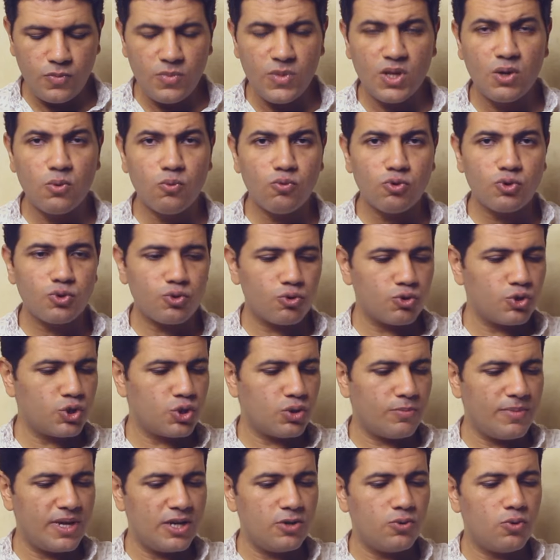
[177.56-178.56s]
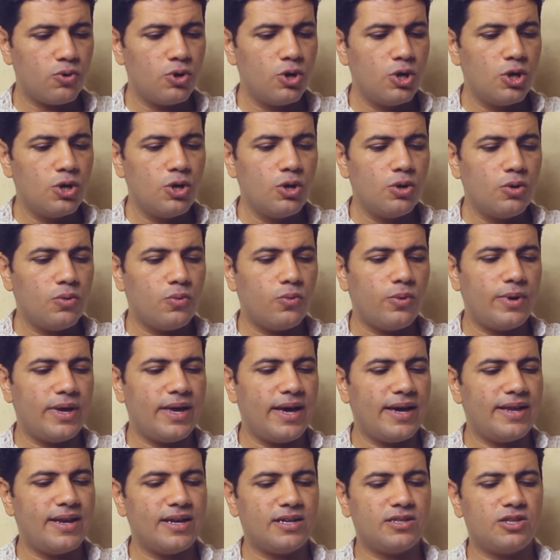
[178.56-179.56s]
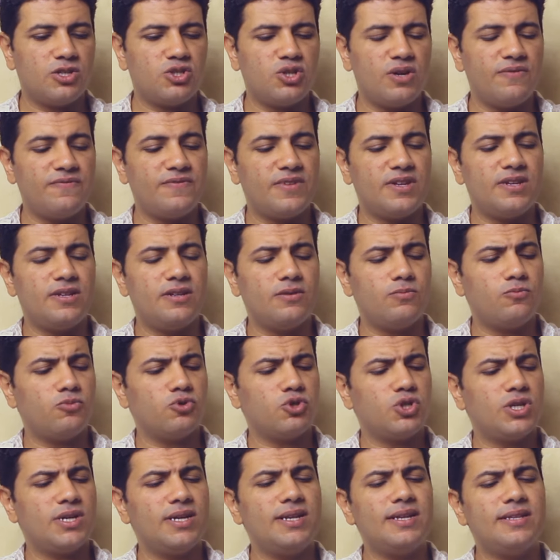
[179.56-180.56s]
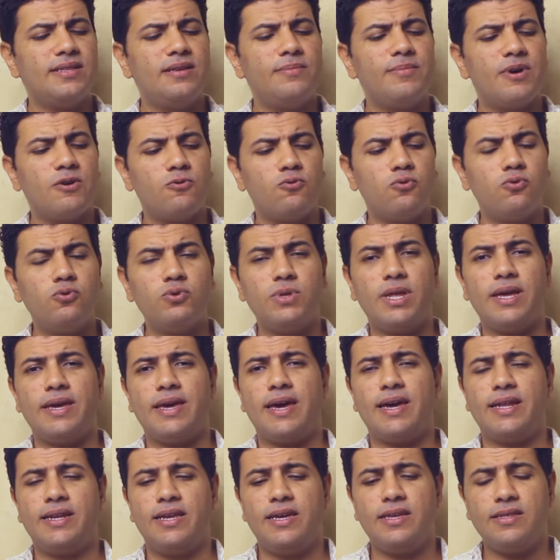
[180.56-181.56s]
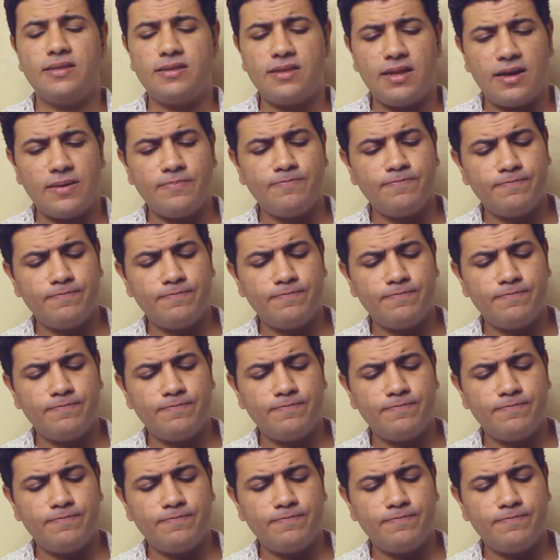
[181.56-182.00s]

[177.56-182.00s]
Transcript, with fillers: وترش منه وانا اكتشفت ان المشكله دي موجوده يعني انت